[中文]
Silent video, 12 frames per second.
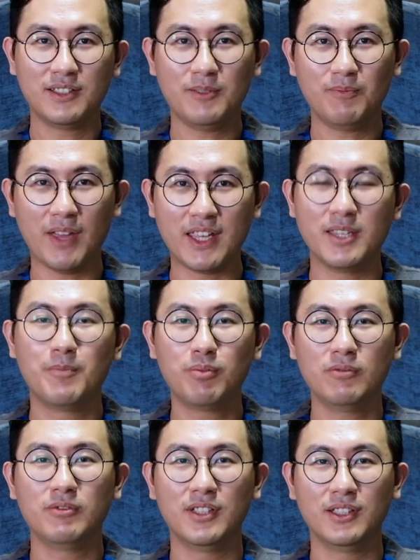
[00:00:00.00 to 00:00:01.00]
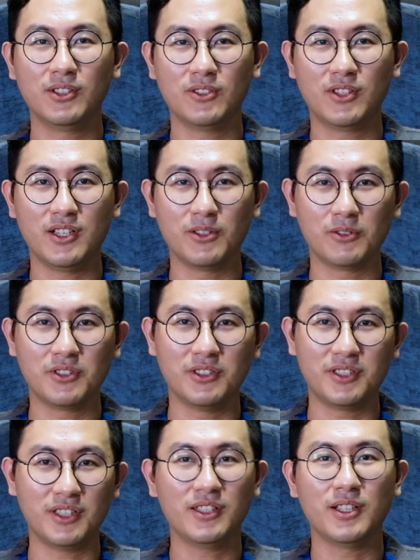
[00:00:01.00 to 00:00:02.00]
这每一部呢都可以说
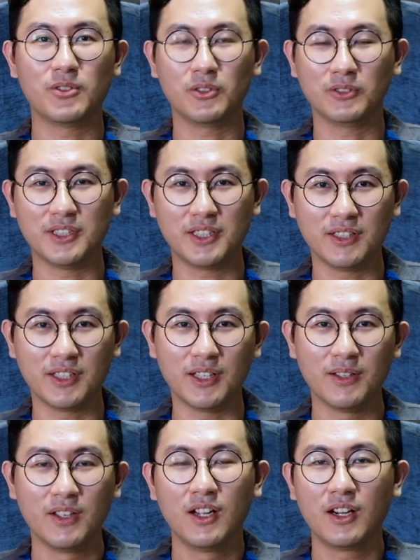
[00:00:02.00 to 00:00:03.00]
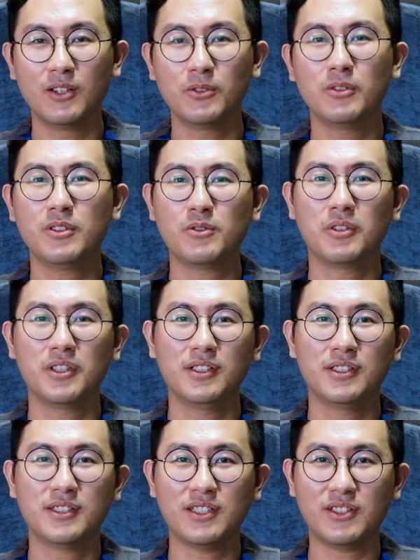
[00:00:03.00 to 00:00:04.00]
是经典中的经典。很多人觉得
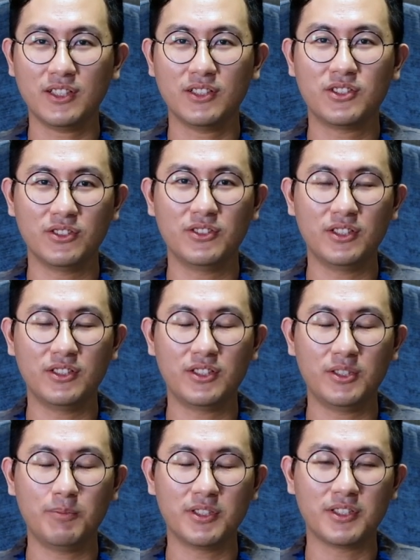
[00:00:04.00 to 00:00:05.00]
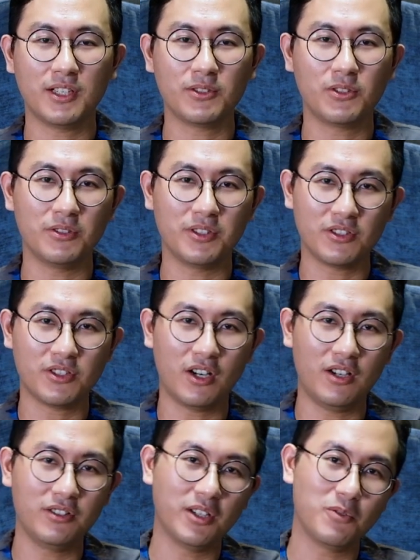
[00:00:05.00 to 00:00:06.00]
呢在这个时期基本上就已经是
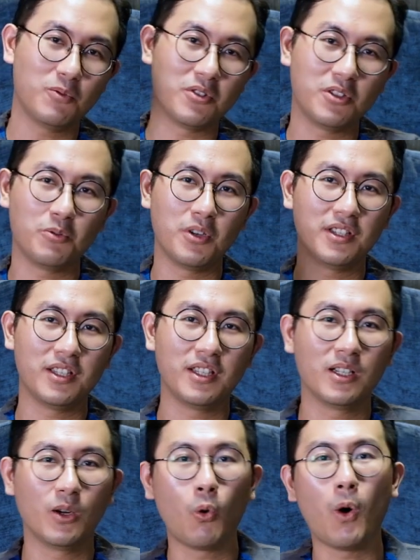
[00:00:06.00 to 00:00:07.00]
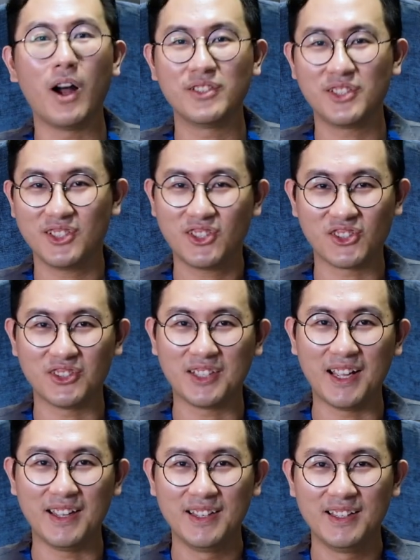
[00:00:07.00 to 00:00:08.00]
二点五次元的一个黄金时
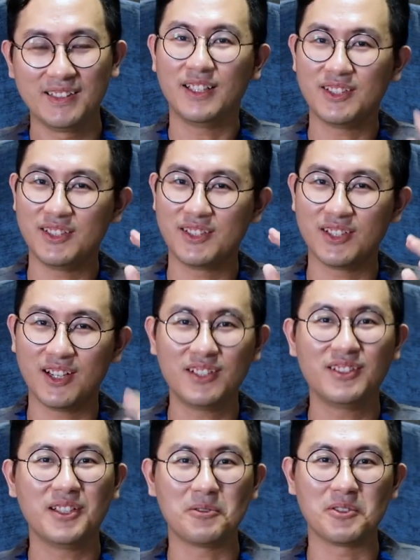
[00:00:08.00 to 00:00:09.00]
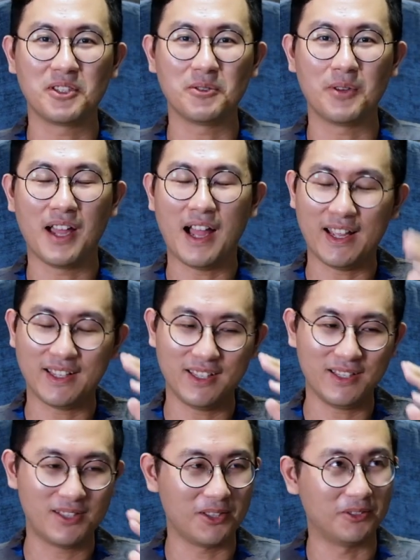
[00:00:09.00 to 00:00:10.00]
代，但其实二点五次元还
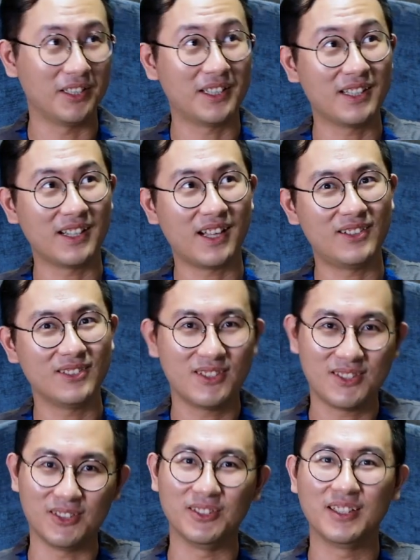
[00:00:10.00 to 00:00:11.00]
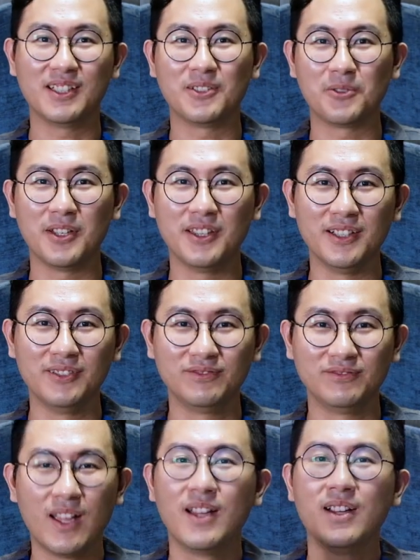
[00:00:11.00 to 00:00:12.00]
可以走得更高，走得更远呢。
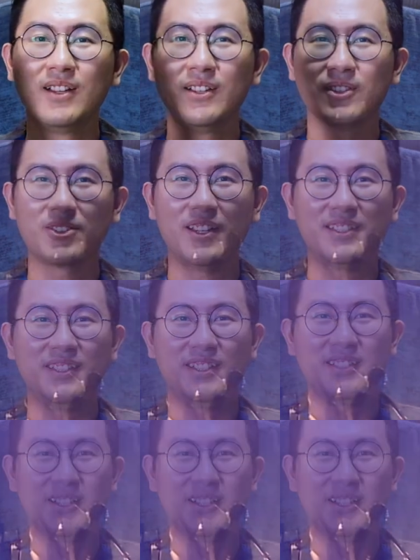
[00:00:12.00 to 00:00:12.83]
帅气的